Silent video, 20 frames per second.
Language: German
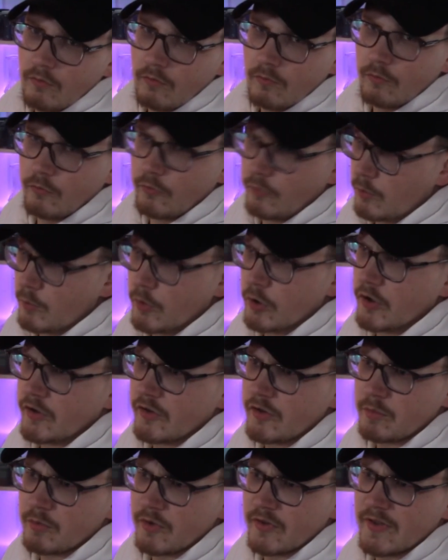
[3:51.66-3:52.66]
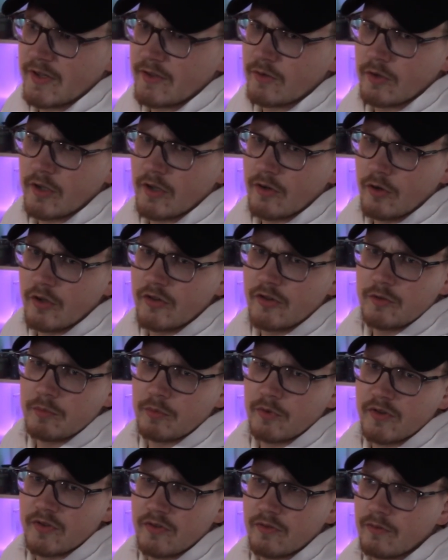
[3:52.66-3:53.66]
95% oder
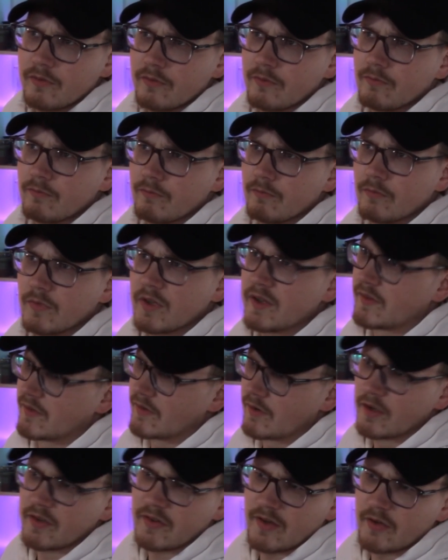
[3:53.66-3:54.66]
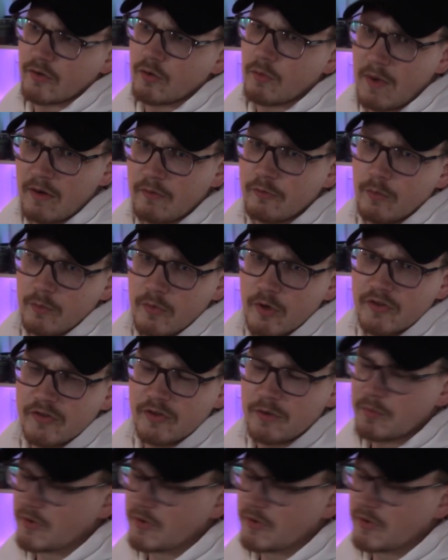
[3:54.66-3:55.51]
90%, ich, na, ich sag so mal 95%,